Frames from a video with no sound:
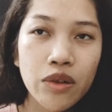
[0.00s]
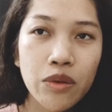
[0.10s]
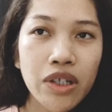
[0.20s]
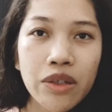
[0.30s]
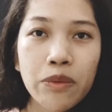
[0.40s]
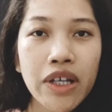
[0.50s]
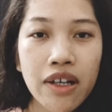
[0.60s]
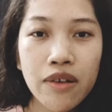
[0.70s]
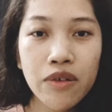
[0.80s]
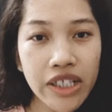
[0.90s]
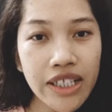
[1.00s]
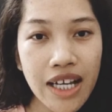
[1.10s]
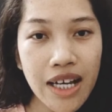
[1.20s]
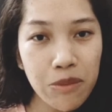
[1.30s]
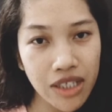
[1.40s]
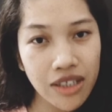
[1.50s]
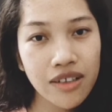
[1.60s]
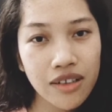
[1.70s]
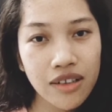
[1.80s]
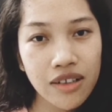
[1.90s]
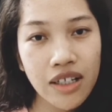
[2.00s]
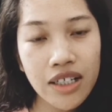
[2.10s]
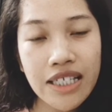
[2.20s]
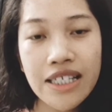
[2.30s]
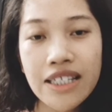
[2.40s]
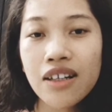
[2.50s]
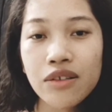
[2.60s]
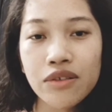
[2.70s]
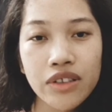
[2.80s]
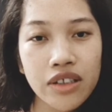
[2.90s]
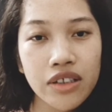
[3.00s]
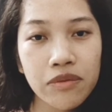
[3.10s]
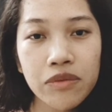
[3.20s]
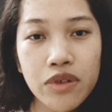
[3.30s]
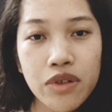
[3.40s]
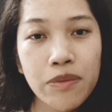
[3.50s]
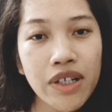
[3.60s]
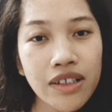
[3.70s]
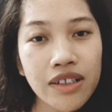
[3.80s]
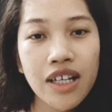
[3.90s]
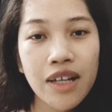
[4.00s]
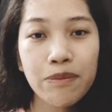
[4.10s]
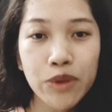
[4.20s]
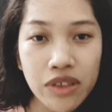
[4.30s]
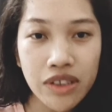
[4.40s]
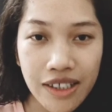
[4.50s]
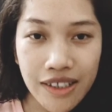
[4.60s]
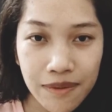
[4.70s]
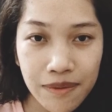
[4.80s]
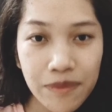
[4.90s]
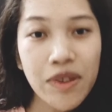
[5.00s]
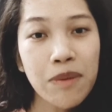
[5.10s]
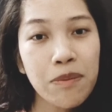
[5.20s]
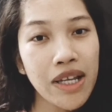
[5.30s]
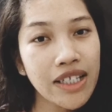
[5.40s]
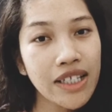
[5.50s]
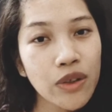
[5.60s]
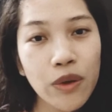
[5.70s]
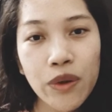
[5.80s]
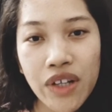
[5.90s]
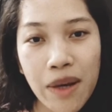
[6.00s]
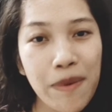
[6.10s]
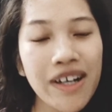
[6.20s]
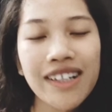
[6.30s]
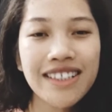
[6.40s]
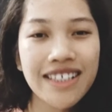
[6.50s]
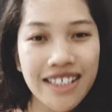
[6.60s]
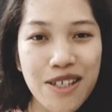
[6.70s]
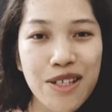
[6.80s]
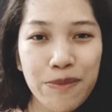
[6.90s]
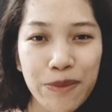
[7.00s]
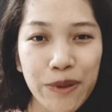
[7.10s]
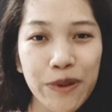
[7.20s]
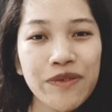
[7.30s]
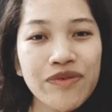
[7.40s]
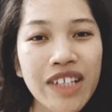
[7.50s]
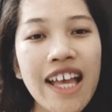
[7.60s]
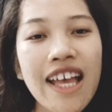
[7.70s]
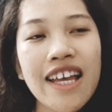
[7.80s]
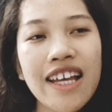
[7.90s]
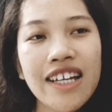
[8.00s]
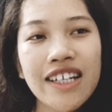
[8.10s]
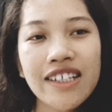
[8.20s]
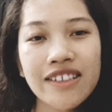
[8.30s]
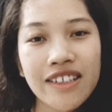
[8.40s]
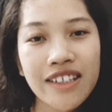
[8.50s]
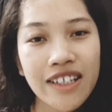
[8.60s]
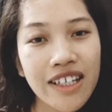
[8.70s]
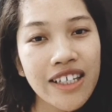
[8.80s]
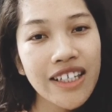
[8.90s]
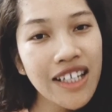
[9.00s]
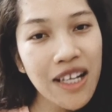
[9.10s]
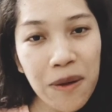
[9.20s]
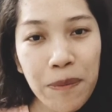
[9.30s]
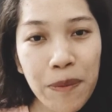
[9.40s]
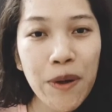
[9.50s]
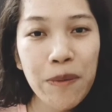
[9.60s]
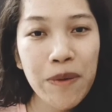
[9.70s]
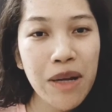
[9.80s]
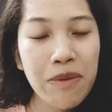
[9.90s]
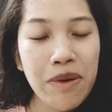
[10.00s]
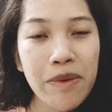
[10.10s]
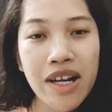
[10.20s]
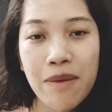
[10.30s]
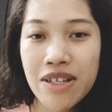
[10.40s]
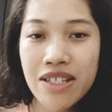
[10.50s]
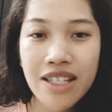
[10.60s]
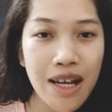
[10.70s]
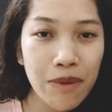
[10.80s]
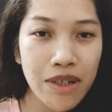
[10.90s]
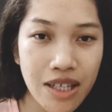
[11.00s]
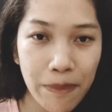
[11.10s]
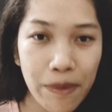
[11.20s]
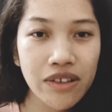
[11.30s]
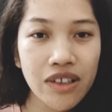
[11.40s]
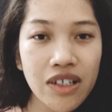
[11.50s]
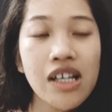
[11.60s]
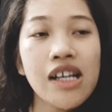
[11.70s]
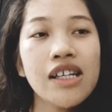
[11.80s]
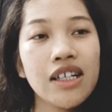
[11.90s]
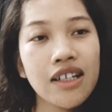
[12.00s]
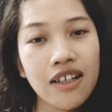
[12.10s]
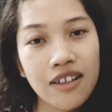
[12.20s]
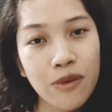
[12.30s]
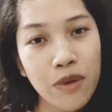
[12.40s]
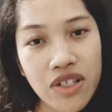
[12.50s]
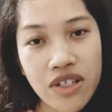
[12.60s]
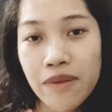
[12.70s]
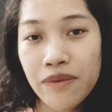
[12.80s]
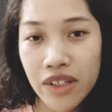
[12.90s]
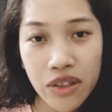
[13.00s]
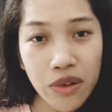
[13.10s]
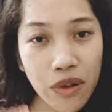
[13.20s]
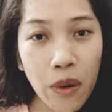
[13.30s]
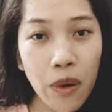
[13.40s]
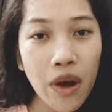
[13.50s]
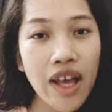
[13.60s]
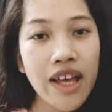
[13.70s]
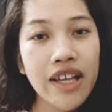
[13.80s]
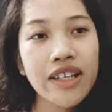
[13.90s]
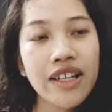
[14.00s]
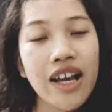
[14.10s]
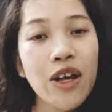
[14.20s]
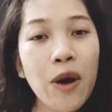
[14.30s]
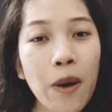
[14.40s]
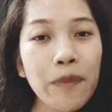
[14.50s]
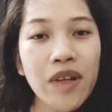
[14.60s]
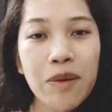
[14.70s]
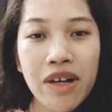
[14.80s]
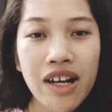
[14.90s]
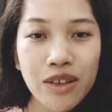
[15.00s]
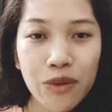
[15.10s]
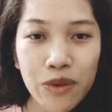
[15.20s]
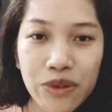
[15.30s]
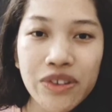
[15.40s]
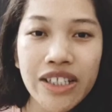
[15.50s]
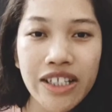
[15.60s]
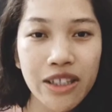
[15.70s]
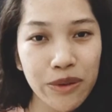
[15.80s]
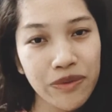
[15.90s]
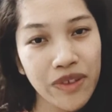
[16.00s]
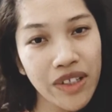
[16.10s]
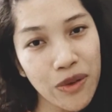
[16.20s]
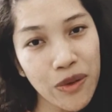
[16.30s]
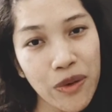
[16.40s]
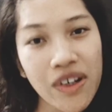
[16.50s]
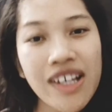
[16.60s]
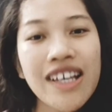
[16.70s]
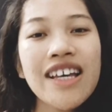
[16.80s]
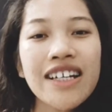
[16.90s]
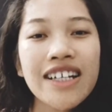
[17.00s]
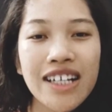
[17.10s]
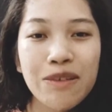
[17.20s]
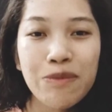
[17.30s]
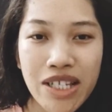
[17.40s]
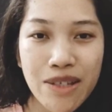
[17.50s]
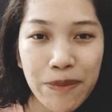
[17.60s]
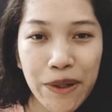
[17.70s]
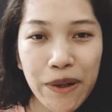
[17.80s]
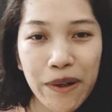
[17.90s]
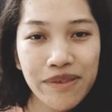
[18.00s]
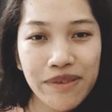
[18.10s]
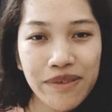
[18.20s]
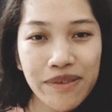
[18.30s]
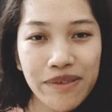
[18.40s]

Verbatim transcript: one week kong ginamit, nakikita ko na sobrang lambot ng balat ko, napakakinis po. And, yan lang po. Maraming maraming salamat sa pag uh, watch sa video ko and I hope na makakatulong din itong video ko. God bless po!